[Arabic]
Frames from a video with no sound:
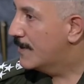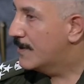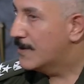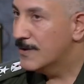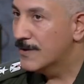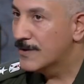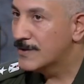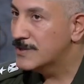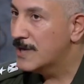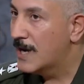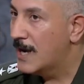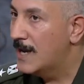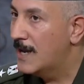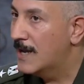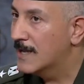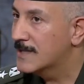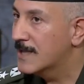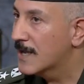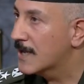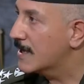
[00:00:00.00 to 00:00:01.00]
يرجع
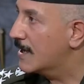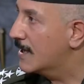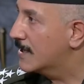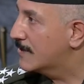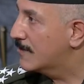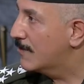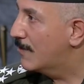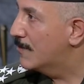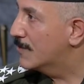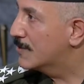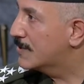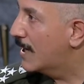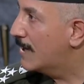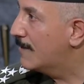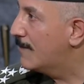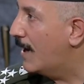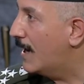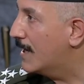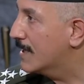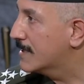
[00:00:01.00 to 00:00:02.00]
إلى دقة
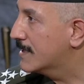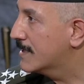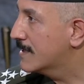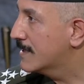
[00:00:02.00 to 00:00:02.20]
ومتابعة